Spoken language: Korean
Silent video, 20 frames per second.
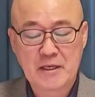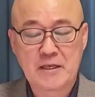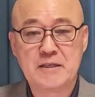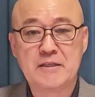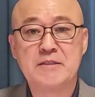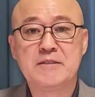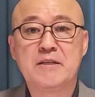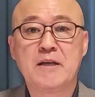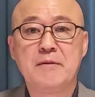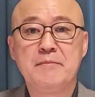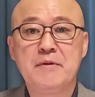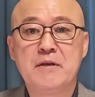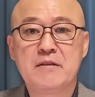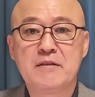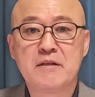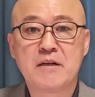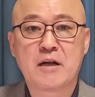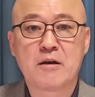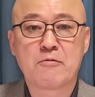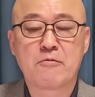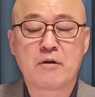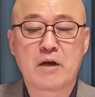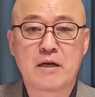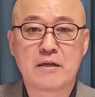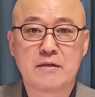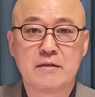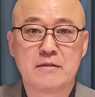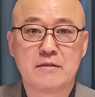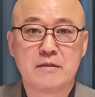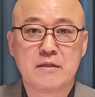이재명이라고
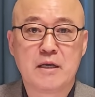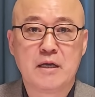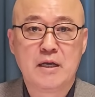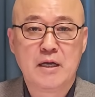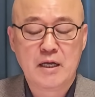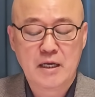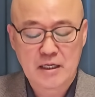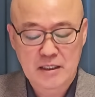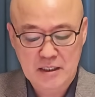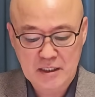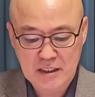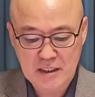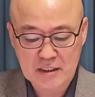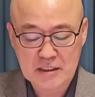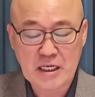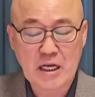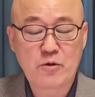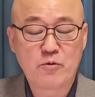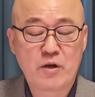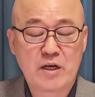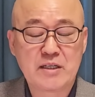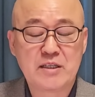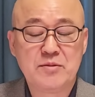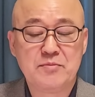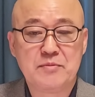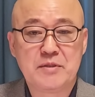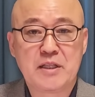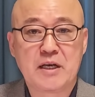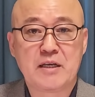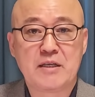하는 이
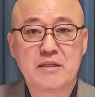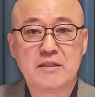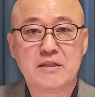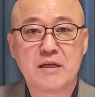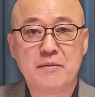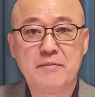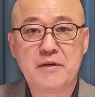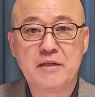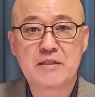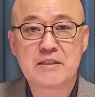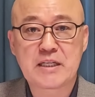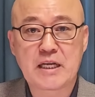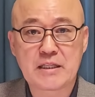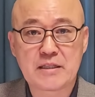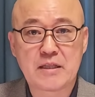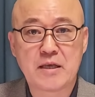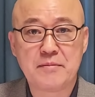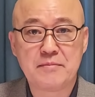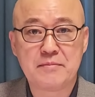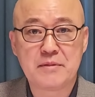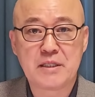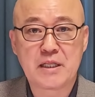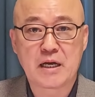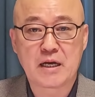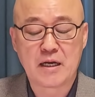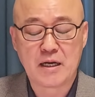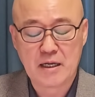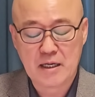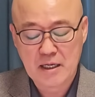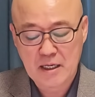상황입니다. 이재명
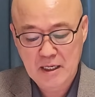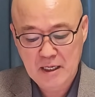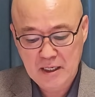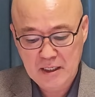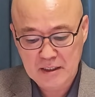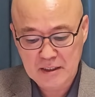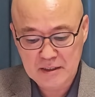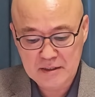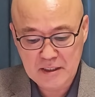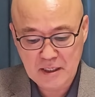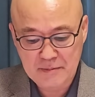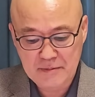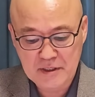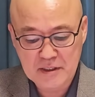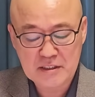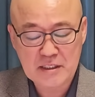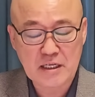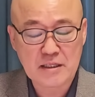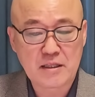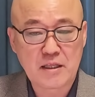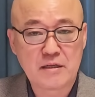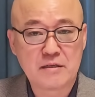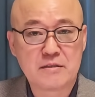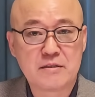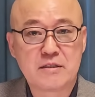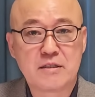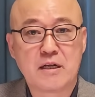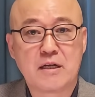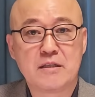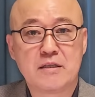사태입니다. 이재명
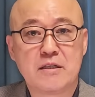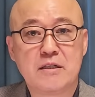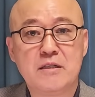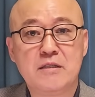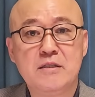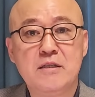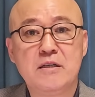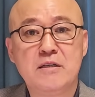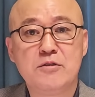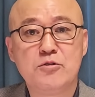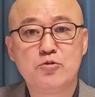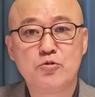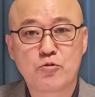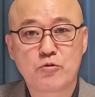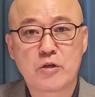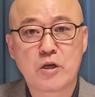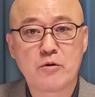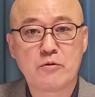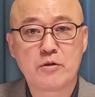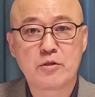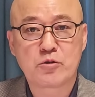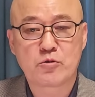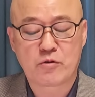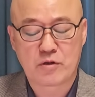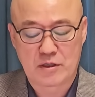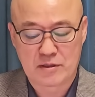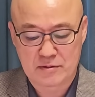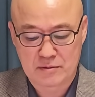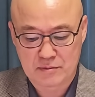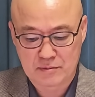사태는 지난 1년 6개월
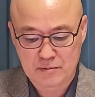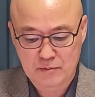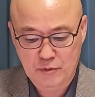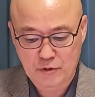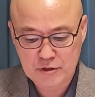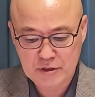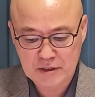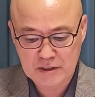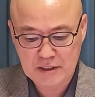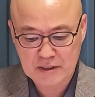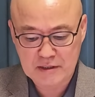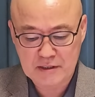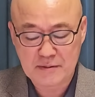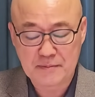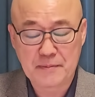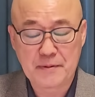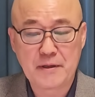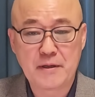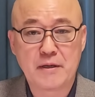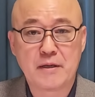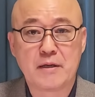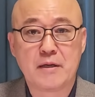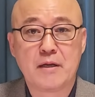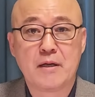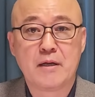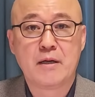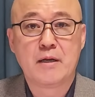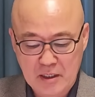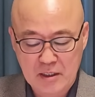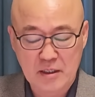동안 보셨다시피
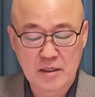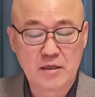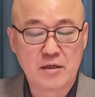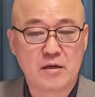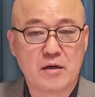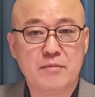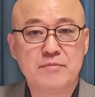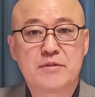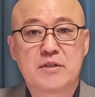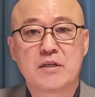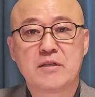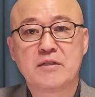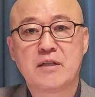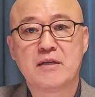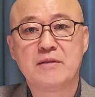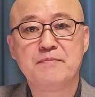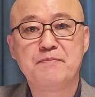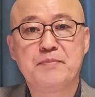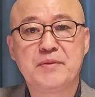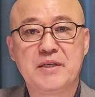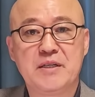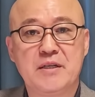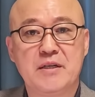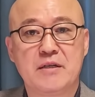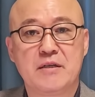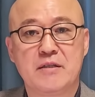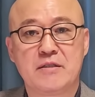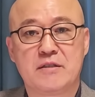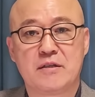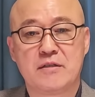이 엄청난
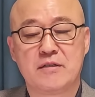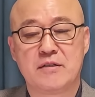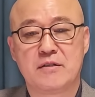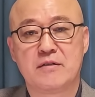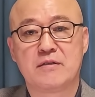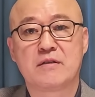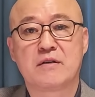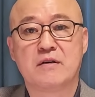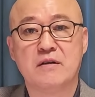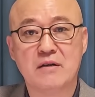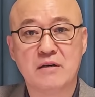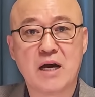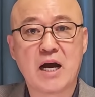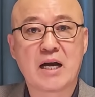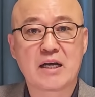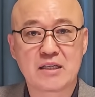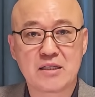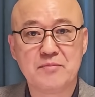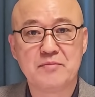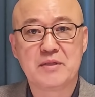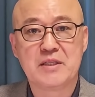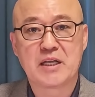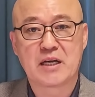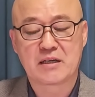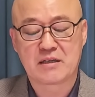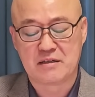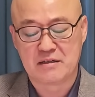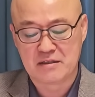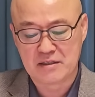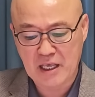비리를 저지른 그 악입니다.
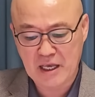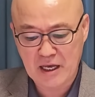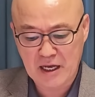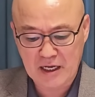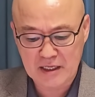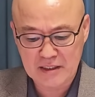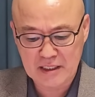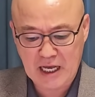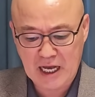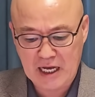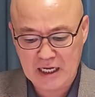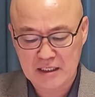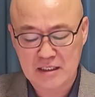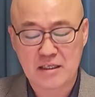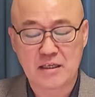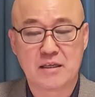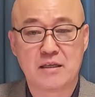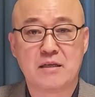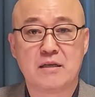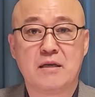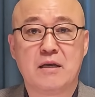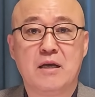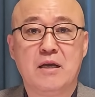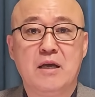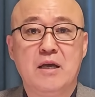거대한 악이